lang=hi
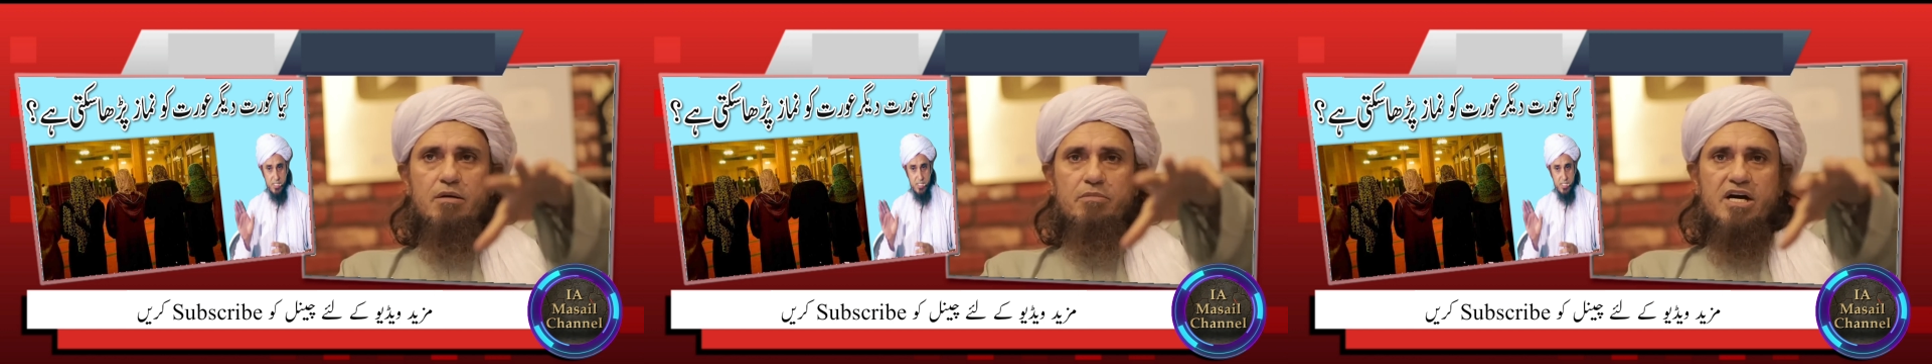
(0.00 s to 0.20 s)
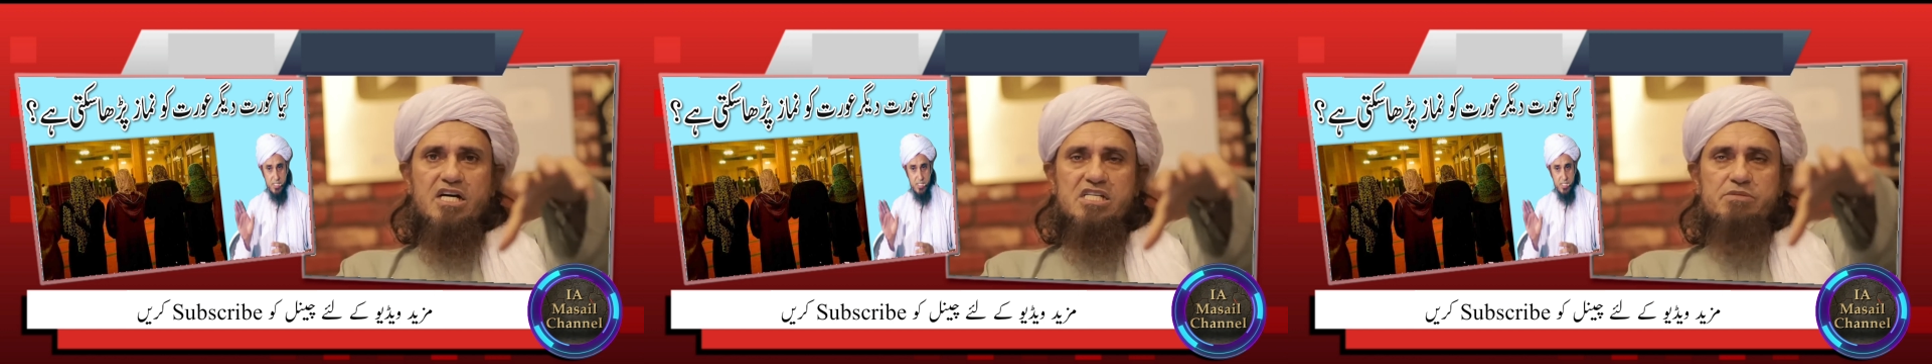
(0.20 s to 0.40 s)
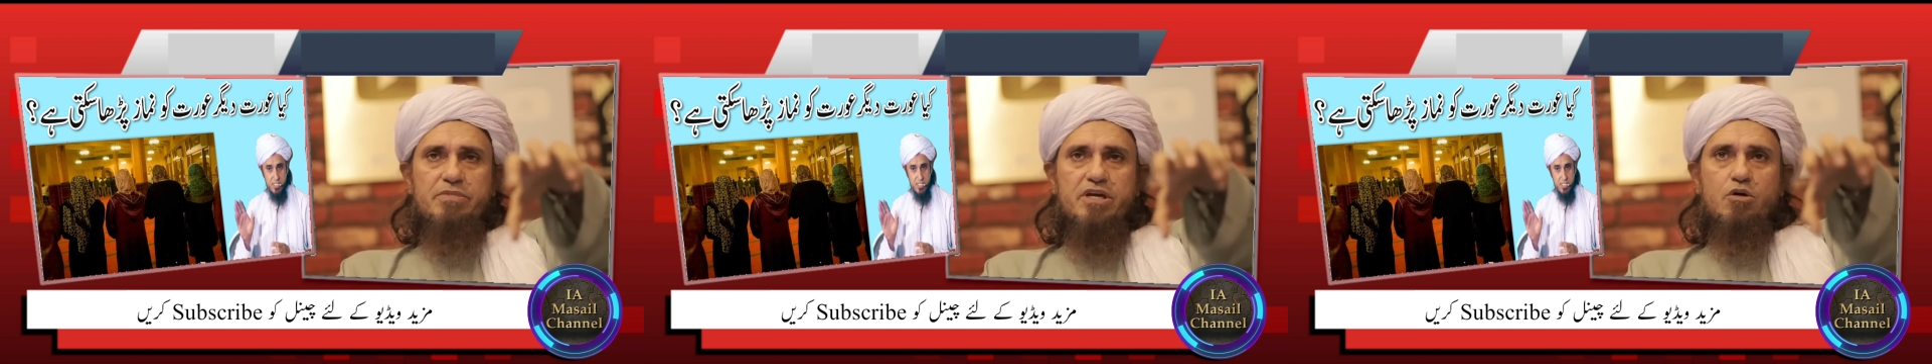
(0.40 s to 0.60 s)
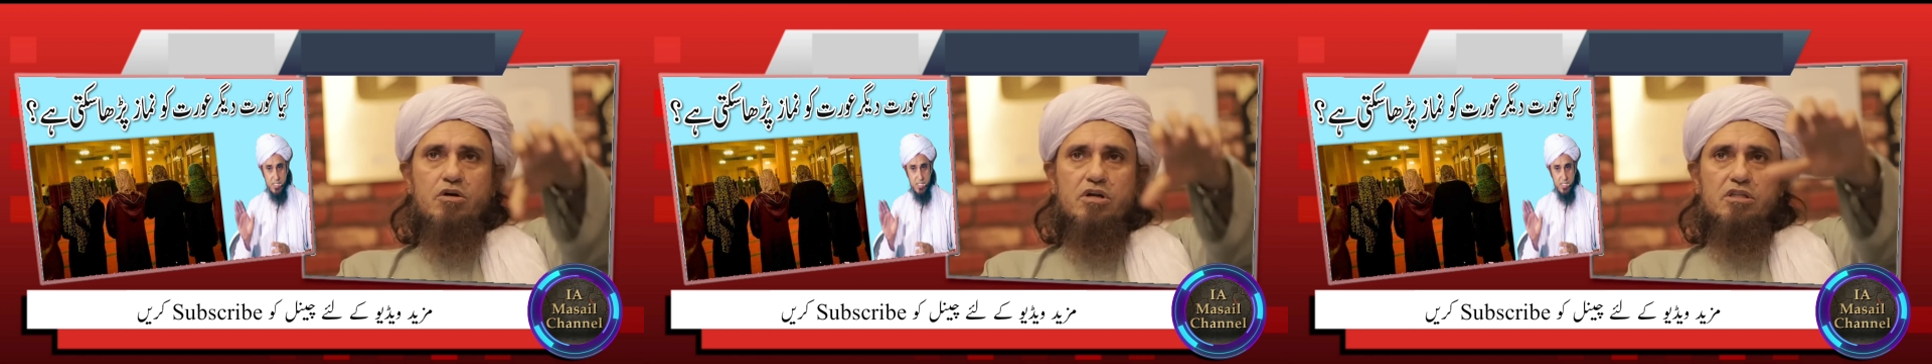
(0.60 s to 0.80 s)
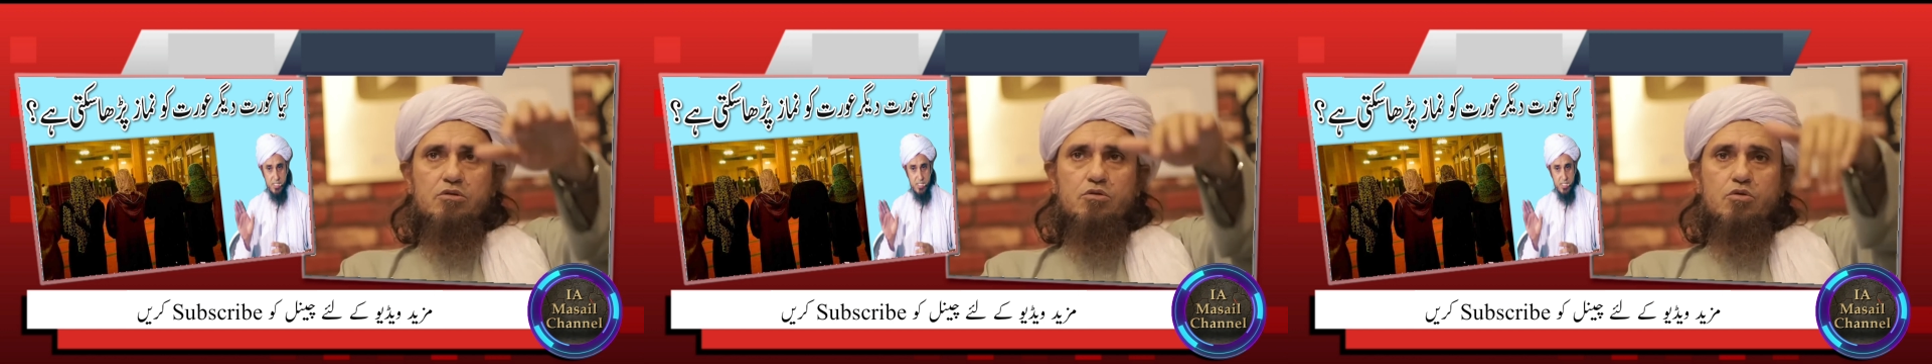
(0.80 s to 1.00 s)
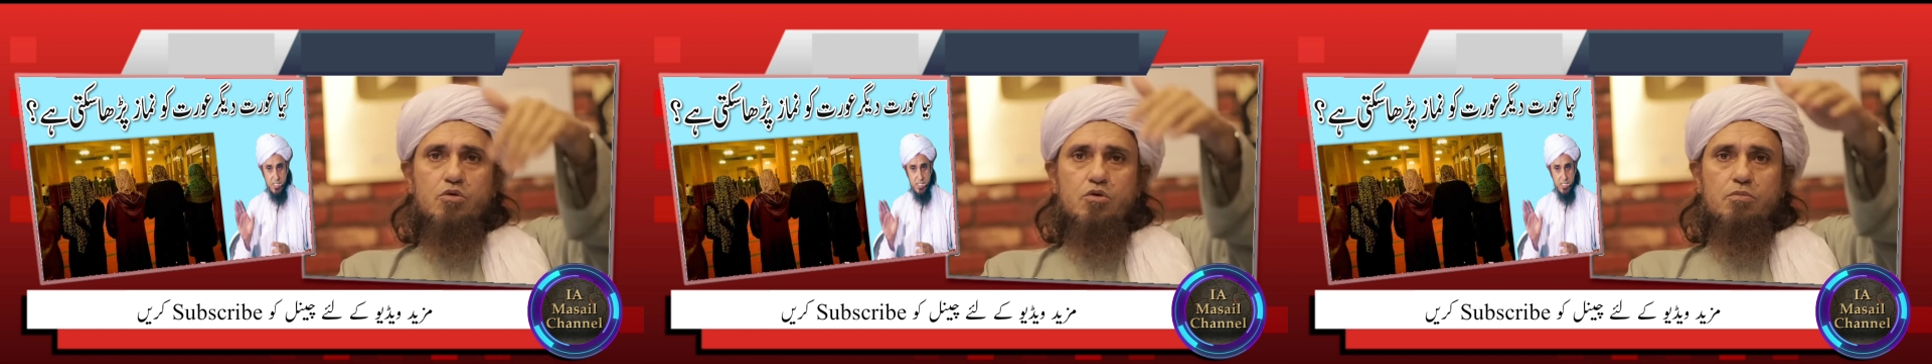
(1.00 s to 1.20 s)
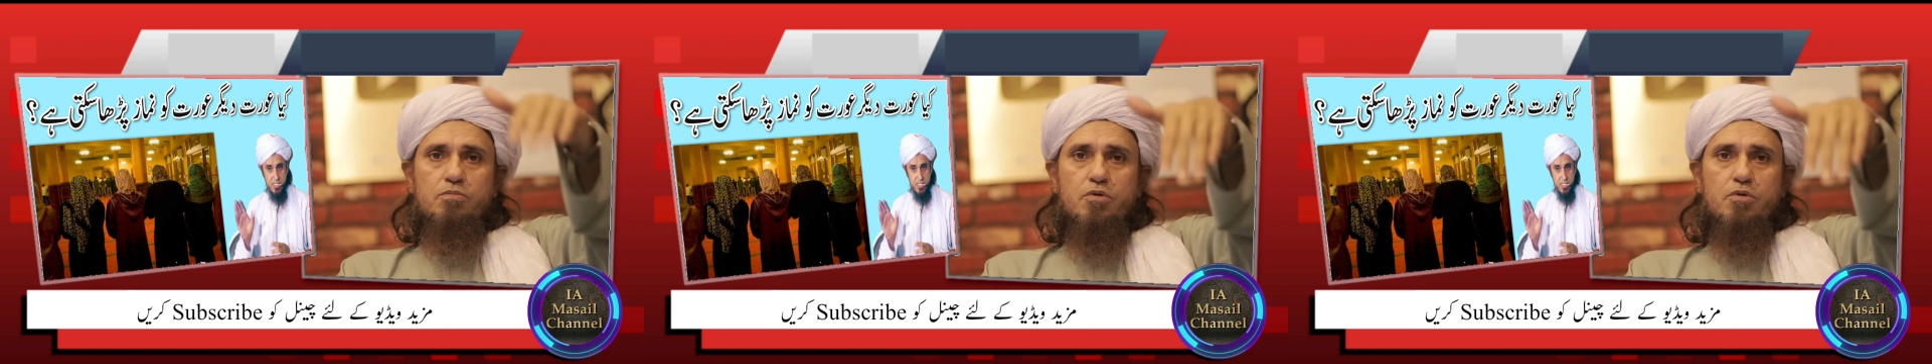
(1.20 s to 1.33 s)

नमाज में औरत को